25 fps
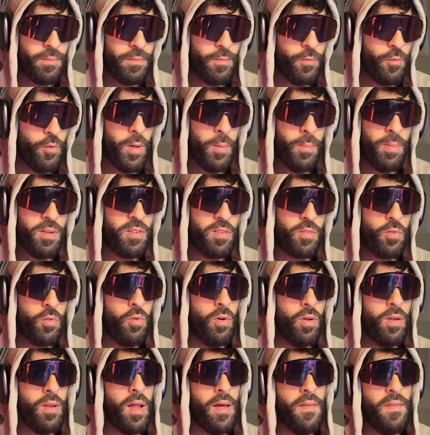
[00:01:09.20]
ودابا
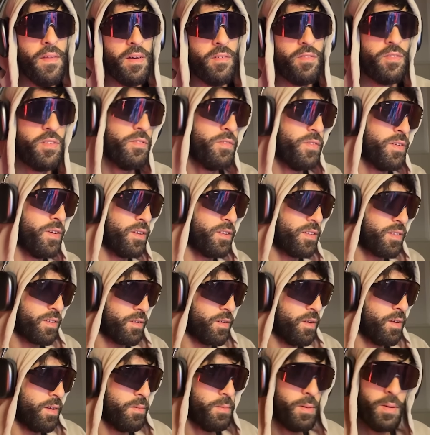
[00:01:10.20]
تقول لا عرفتي فيك
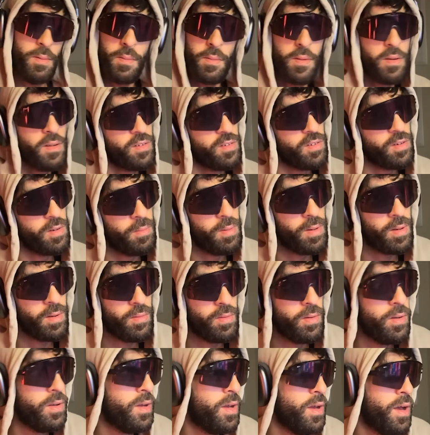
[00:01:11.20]
السكر ما يمكنش
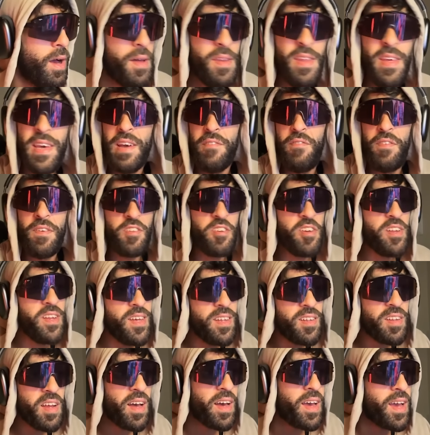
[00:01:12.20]
حنايا فاتينا
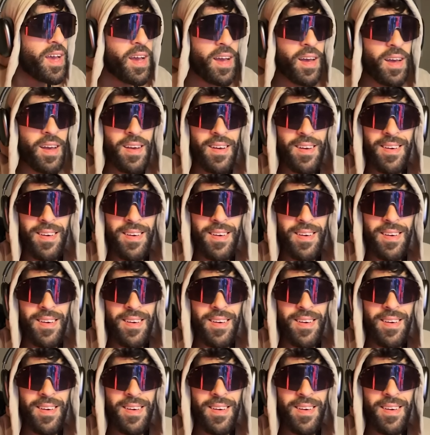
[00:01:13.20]
تحقيق